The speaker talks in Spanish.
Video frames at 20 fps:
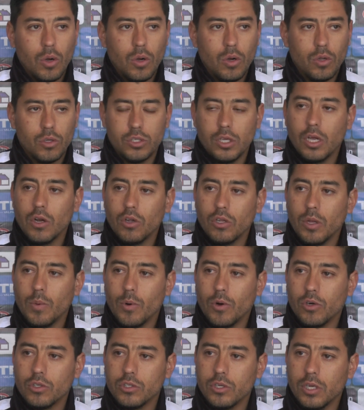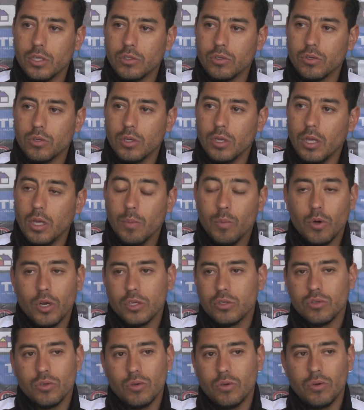los ciclos tenemos consideración. Y por
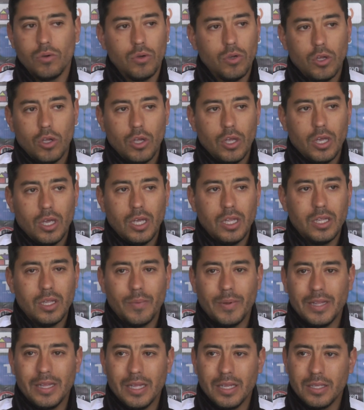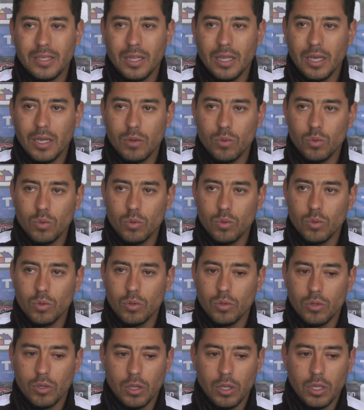eso, independiente de que
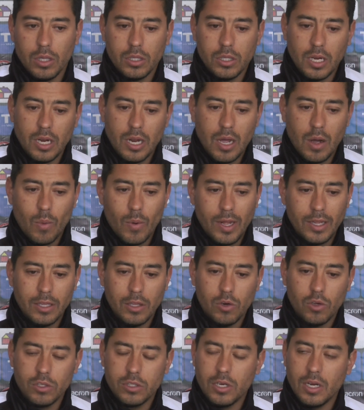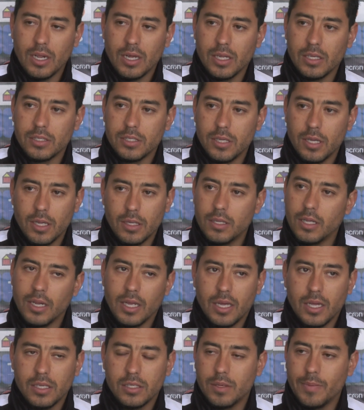tú entrenes a Wander o entrenes a quien sea,
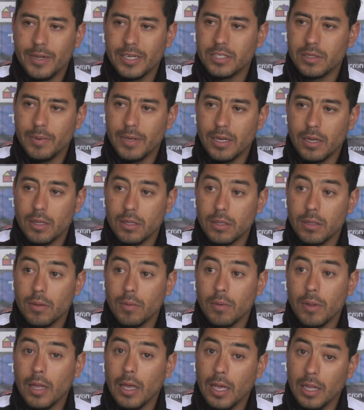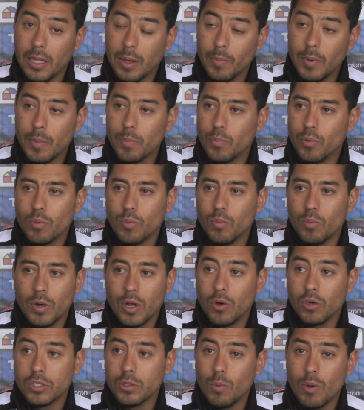tienes que ir semana a semana. Y también por
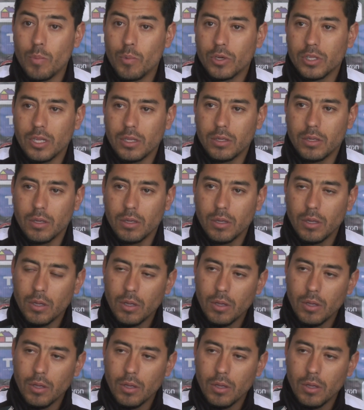una cosa muy importante,